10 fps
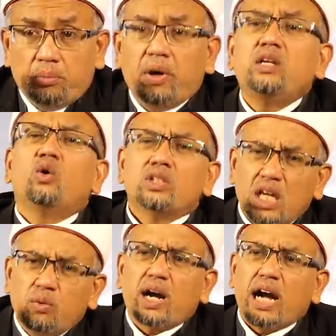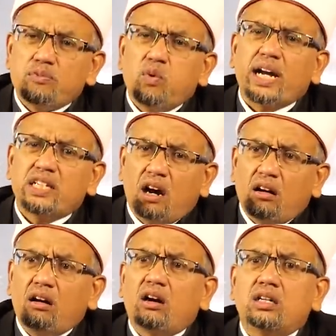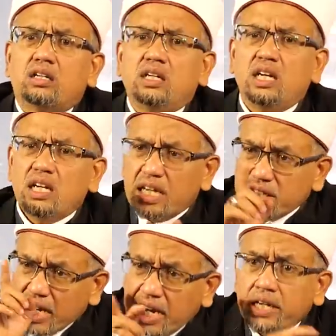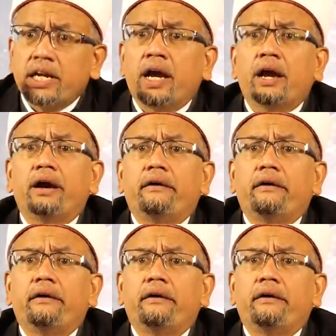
ไปอยู่ที่วากับวัดดอนนี่เรื่องจริงนะ